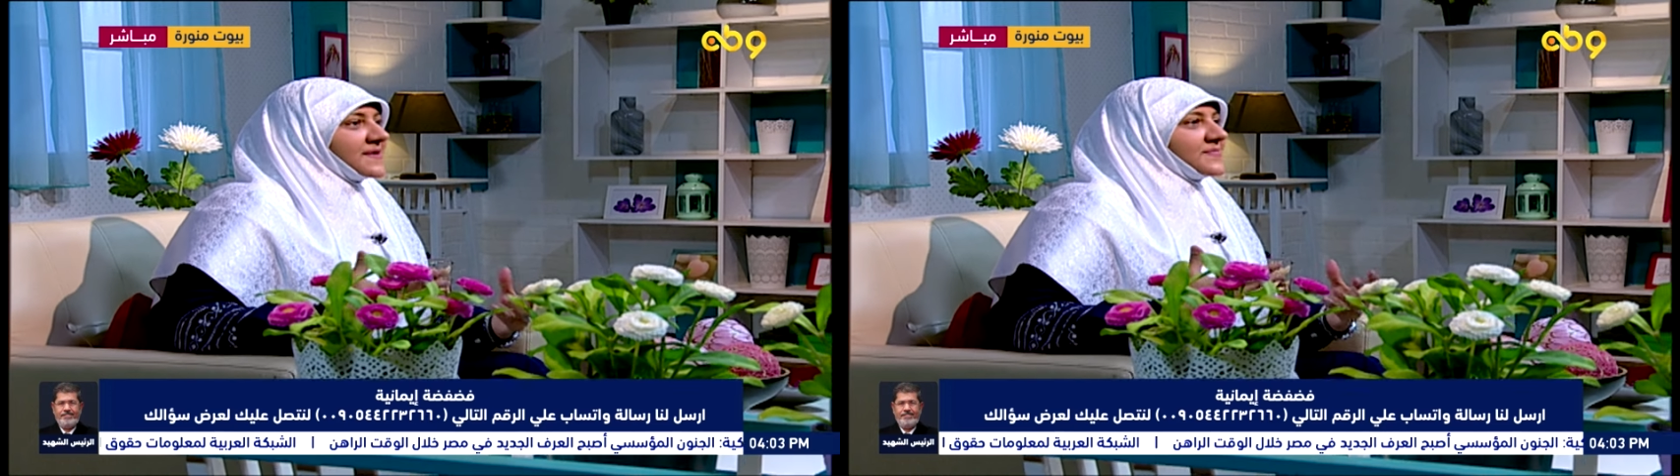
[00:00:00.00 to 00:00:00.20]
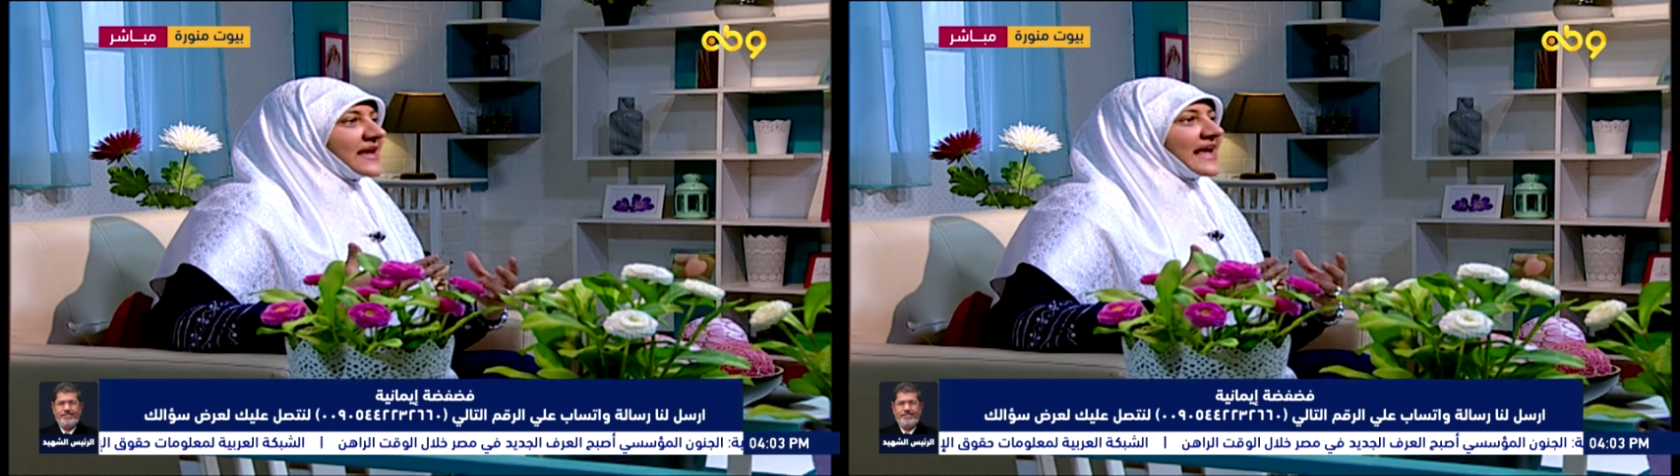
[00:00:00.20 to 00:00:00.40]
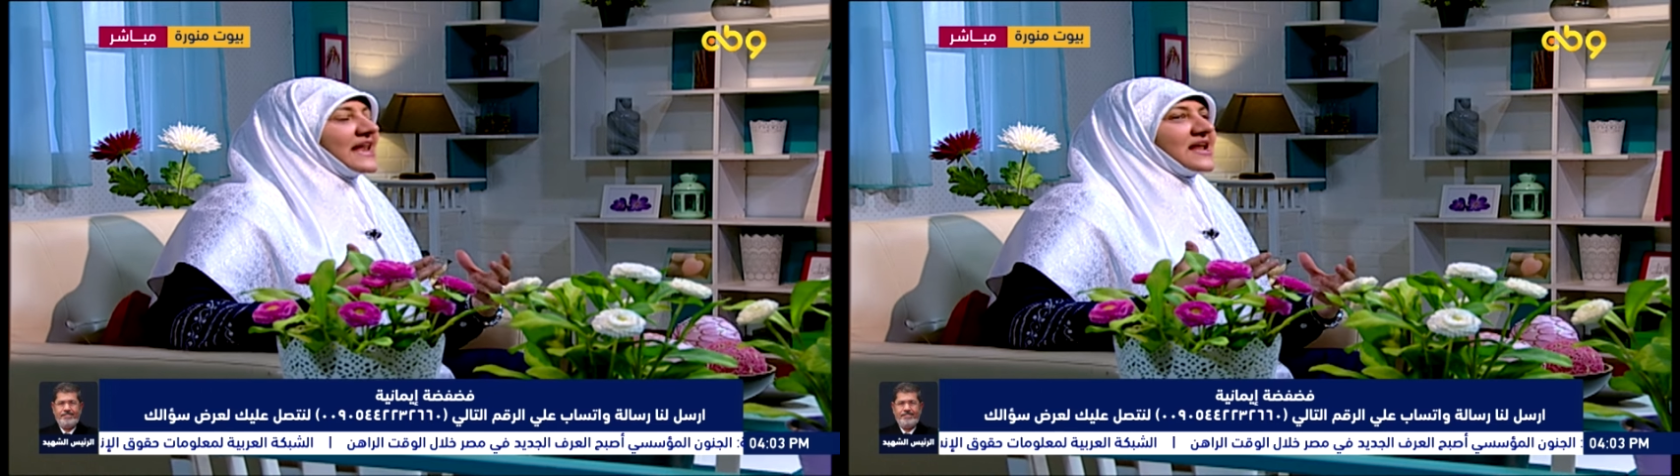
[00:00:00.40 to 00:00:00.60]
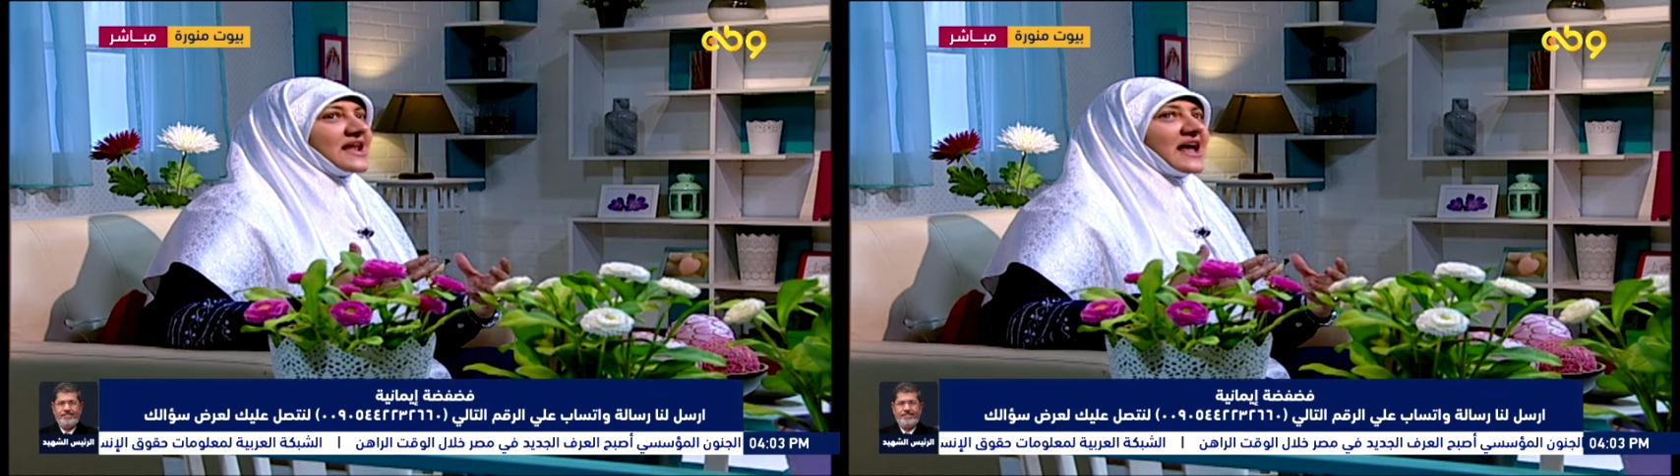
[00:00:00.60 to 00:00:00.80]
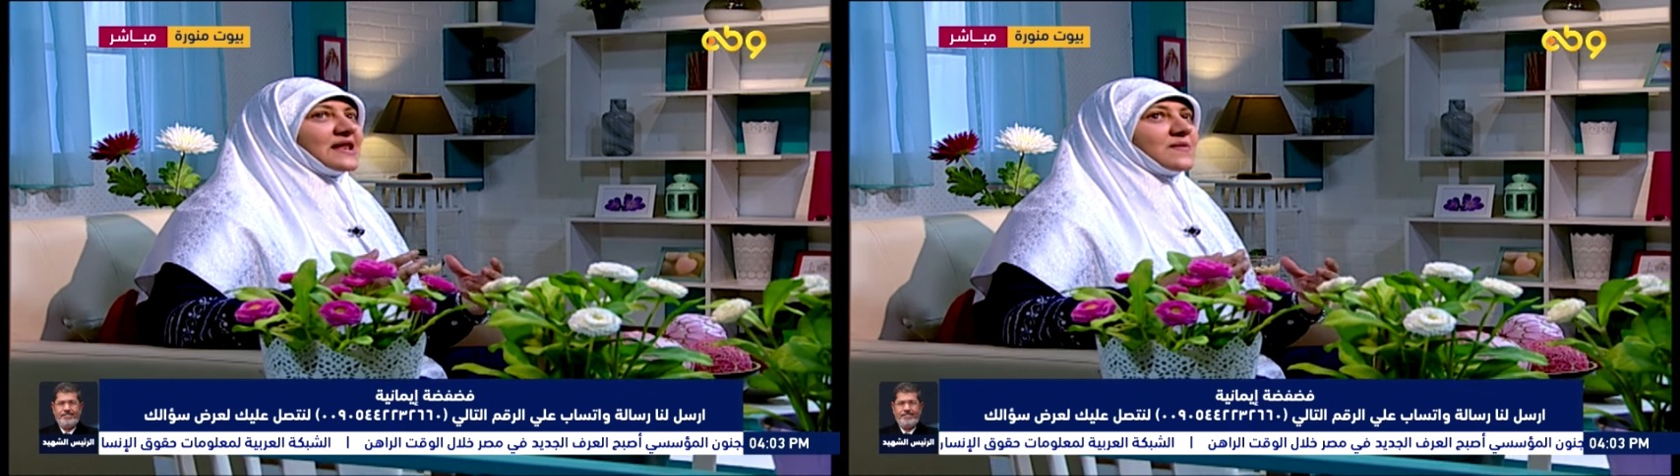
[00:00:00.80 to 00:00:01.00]
بيخلي
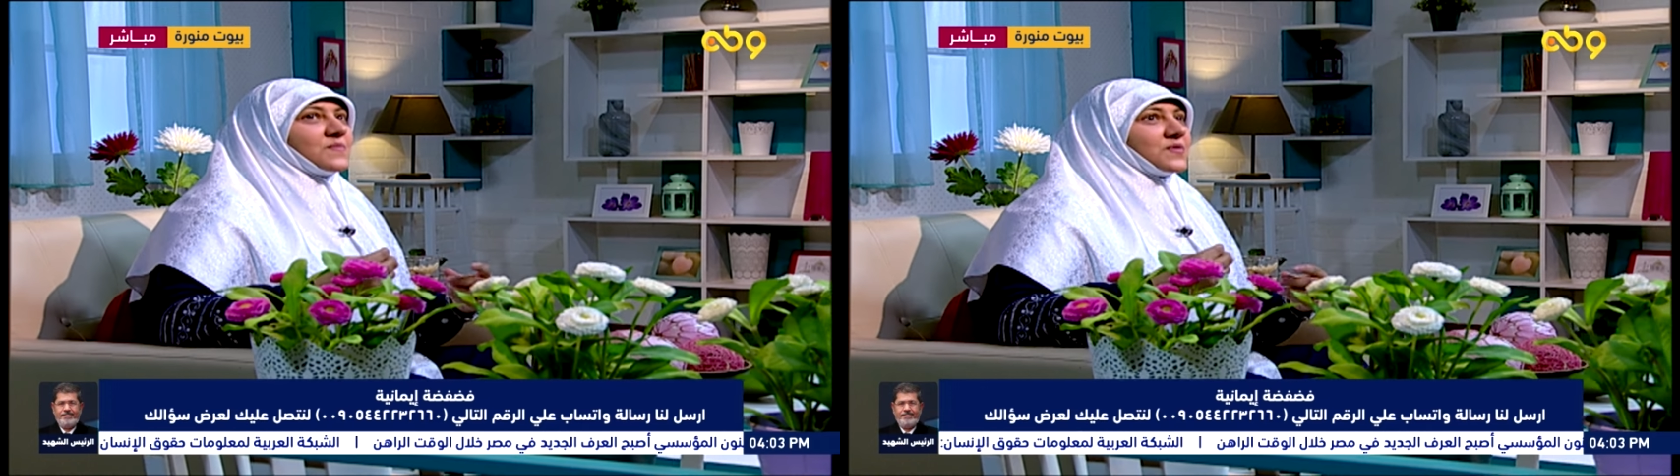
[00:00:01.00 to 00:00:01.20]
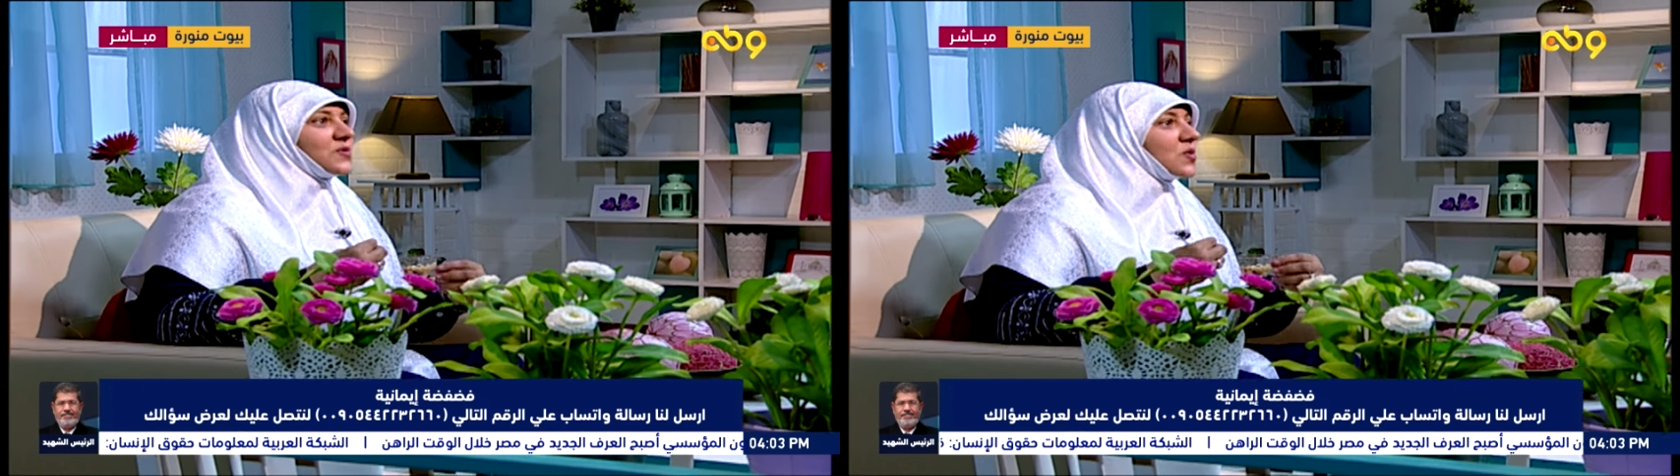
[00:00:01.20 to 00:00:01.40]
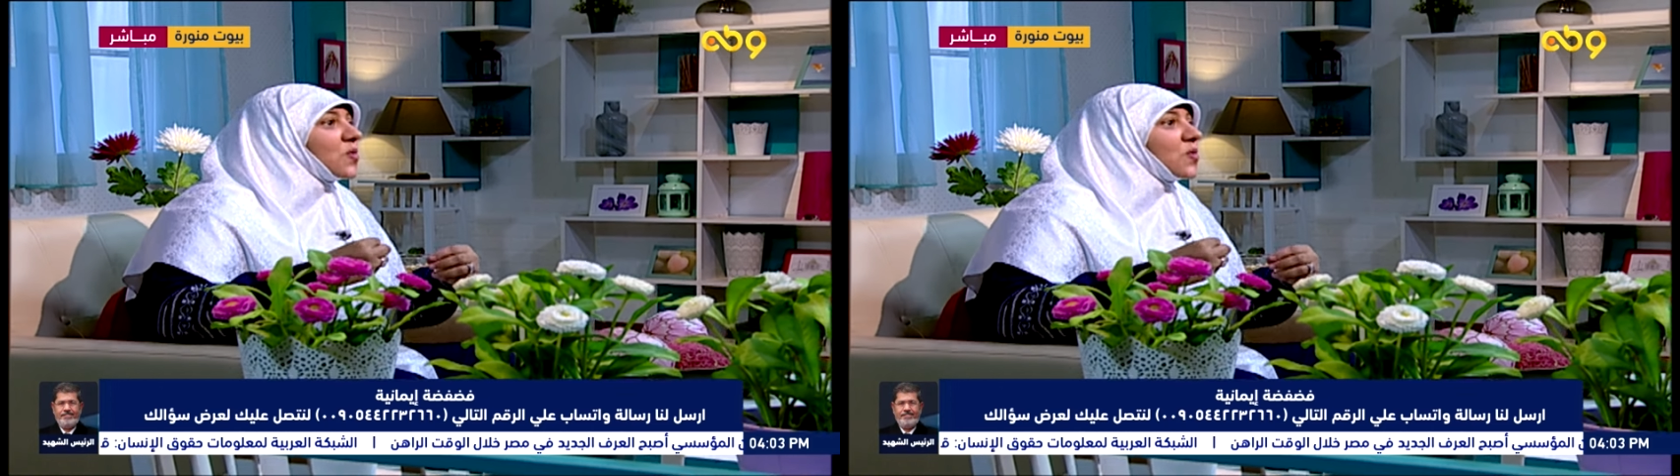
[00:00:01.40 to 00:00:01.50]
القلب له